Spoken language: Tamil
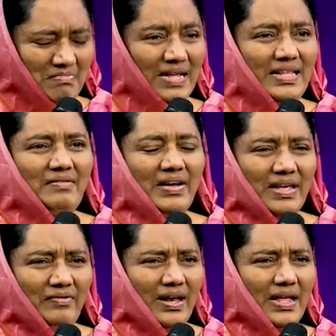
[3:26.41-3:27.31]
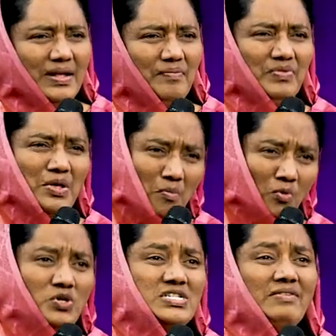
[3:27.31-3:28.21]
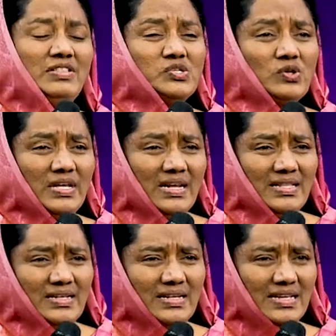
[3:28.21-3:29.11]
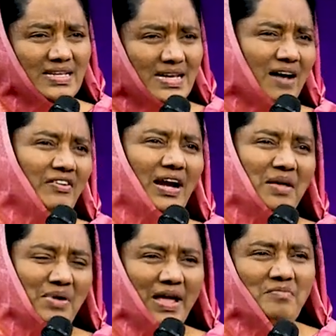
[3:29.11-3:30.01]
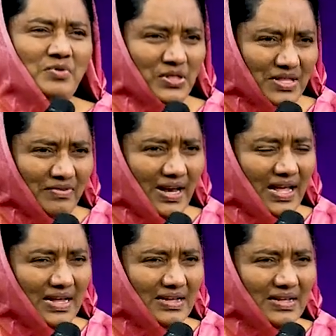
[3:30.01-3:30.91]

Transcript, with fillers: பதில் வையவில்லை மூன்றாவது சொல்கிறது அவர்களை பயமுறுத்தவில்லை